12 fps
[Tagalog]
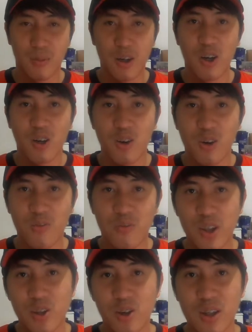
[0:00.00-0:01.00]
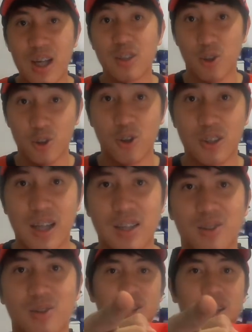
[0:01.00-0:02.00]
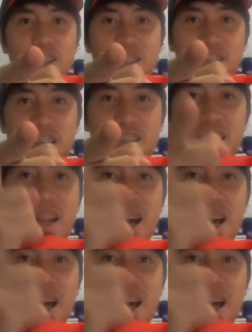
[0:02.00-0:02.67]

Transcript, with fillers: meron akong video na suot ko siya. So, let's check that